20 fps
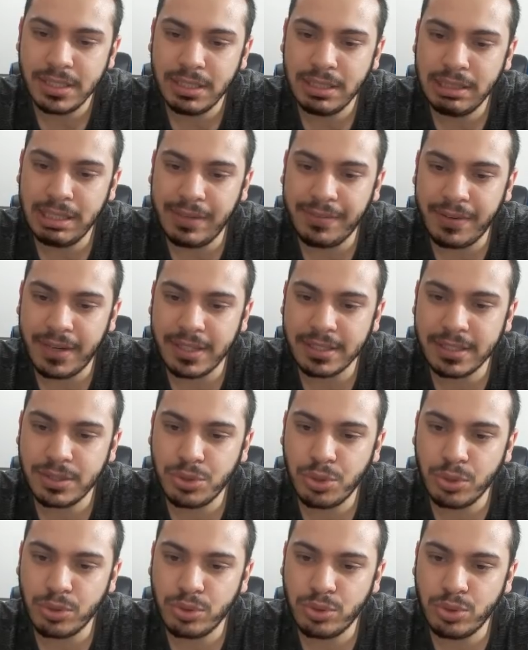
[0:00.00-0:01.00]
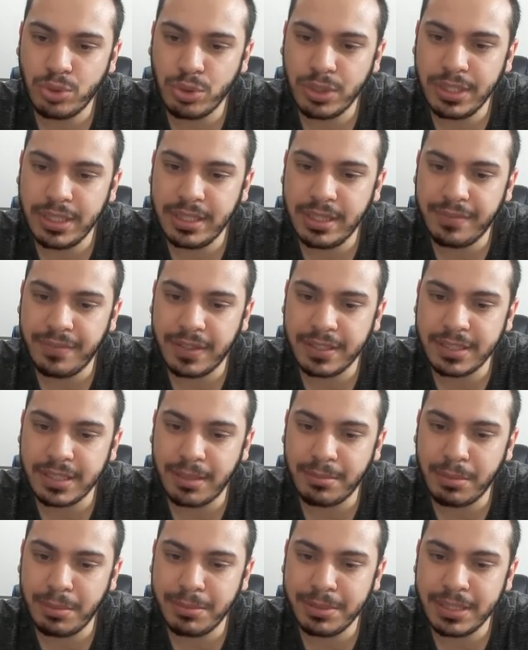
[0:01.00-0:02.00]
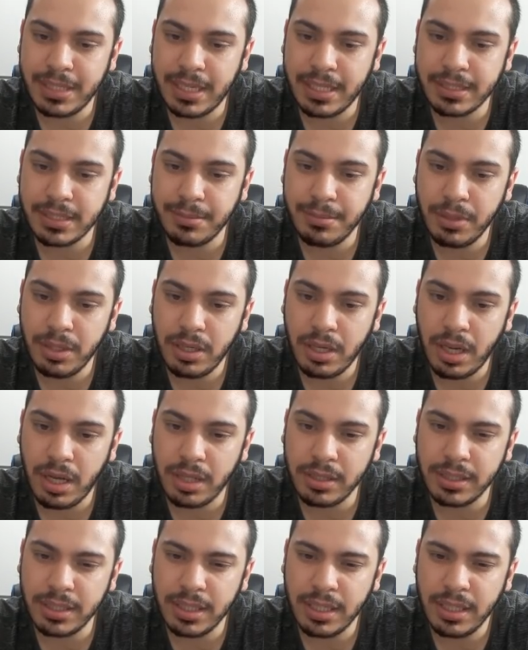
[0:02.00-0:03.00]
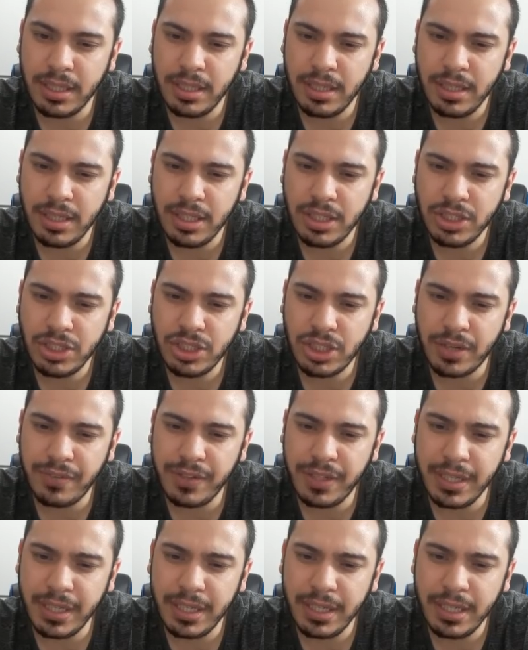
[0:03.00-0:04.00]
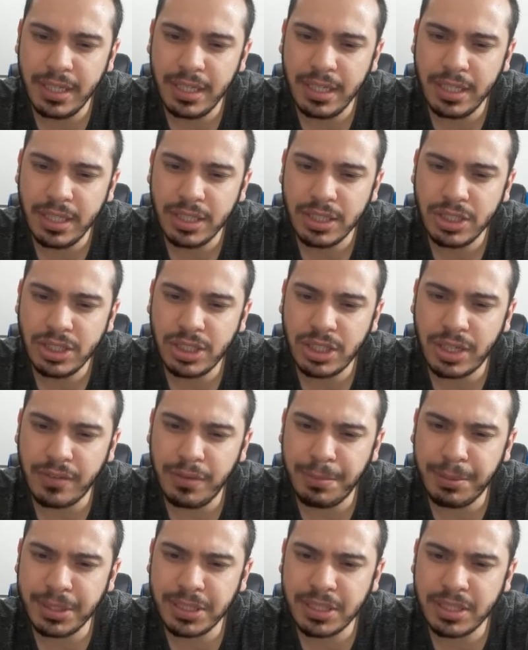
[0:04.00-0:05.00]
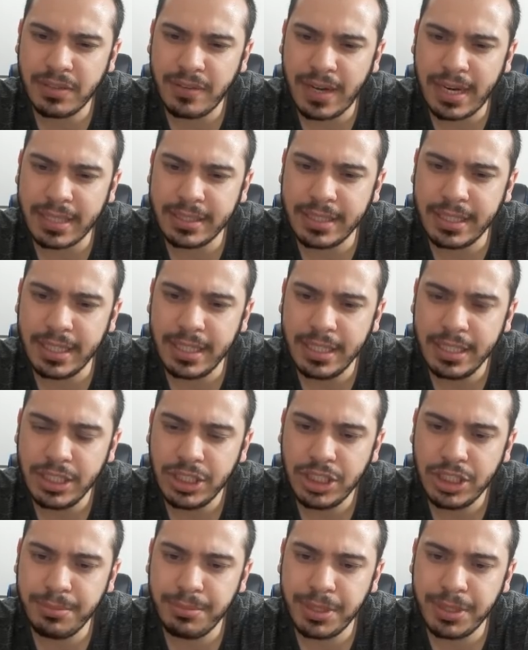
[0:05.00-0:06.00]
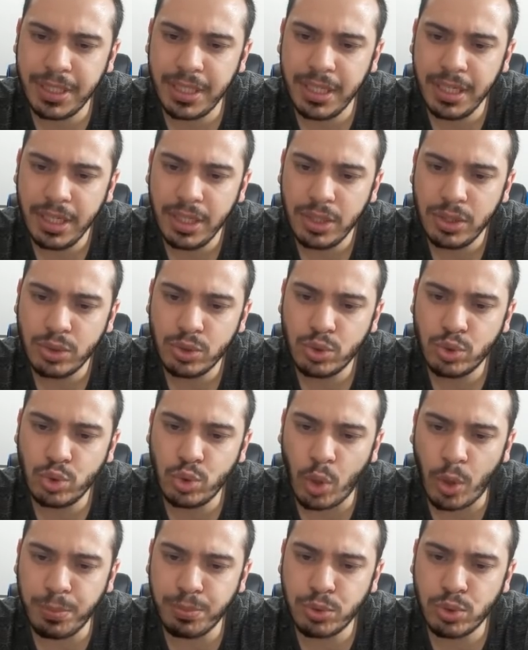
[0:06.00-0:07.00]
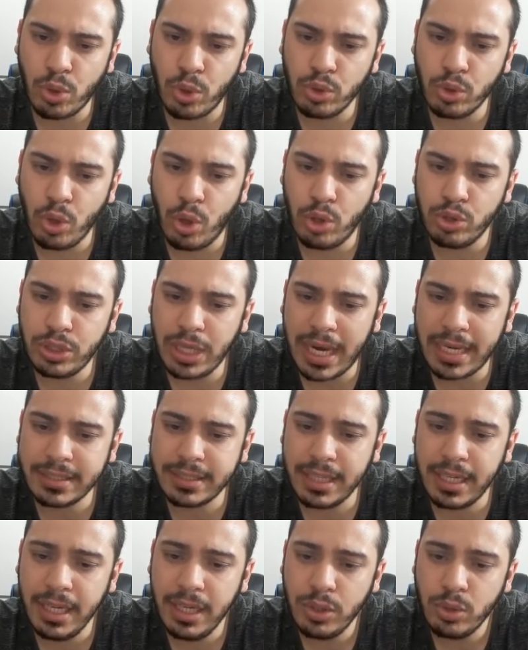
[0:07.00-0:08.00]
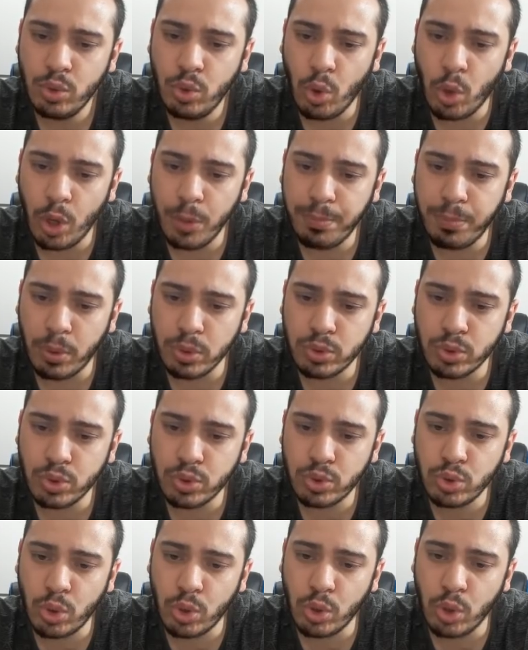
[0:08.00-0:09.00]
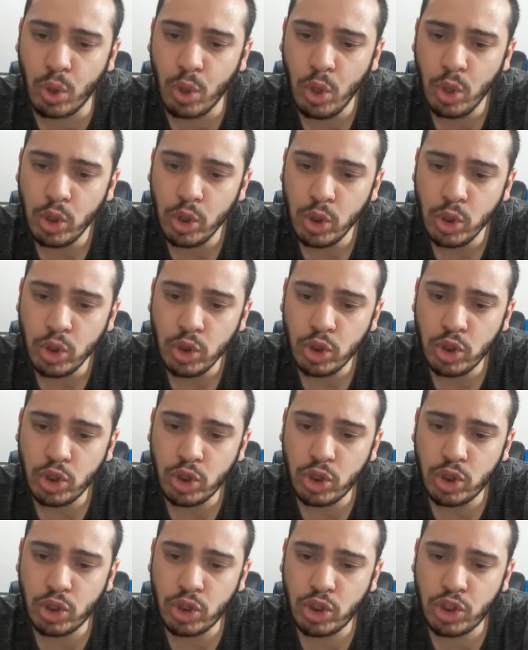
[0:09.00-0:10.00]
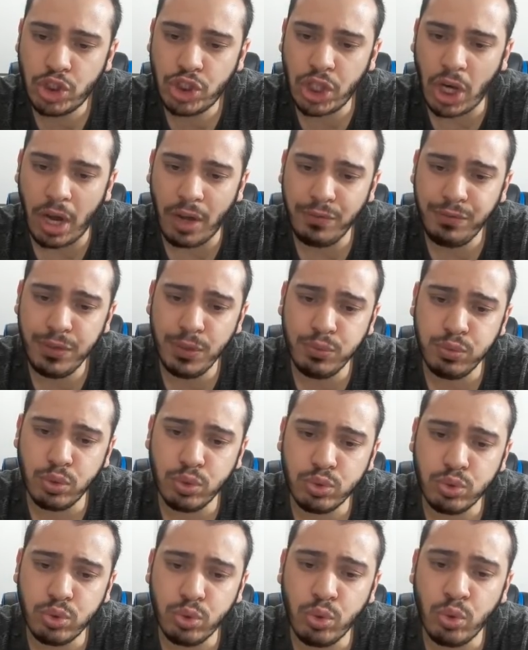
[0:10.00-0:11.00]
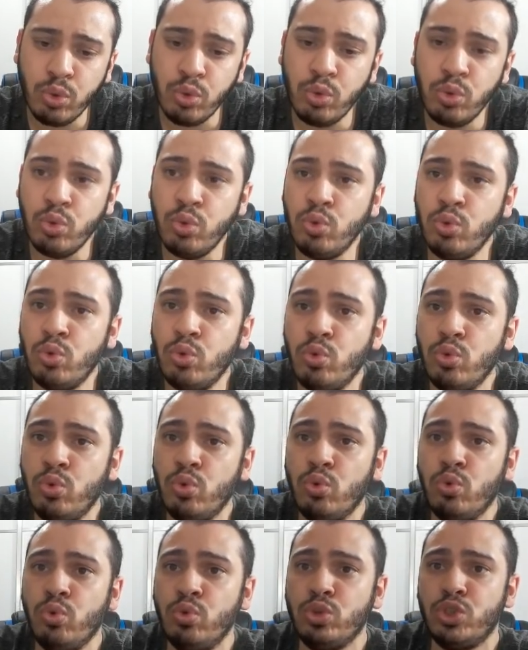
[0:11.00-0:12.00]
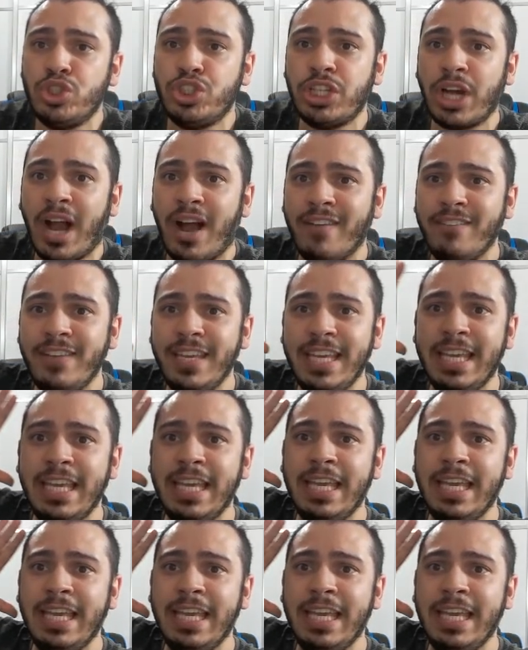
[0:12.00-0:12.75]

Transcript: Şimdi defans çok çok iyi defans yapmamız lazım. Aldık. Xavi. Xavi pasını verdi. Şimdi Robson gönderdi. Gol pozisyonu. Xavi vurdu. Xavi.